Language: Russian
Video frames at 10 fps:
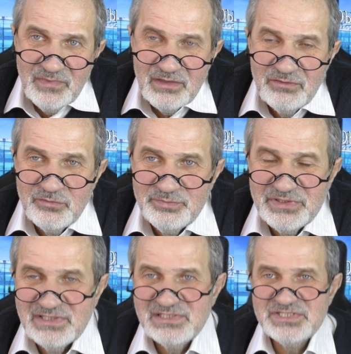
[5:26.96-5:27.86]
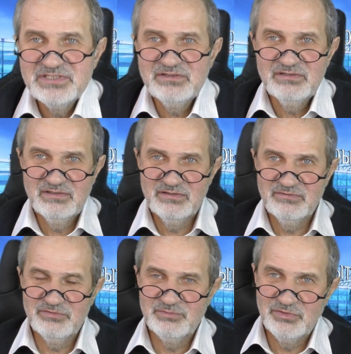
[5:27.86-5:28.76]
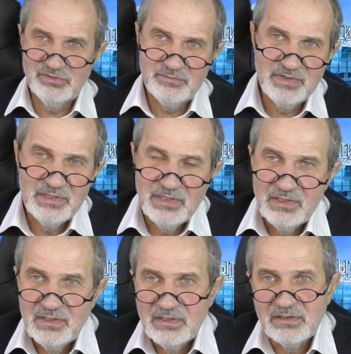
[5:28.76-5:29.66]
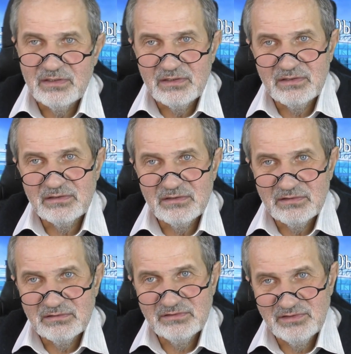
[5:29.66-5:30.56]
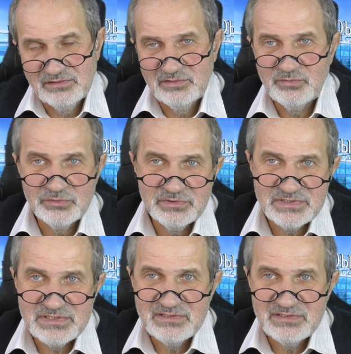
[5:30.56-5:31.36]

ну, принадлежат во многом Тата э, Моторс.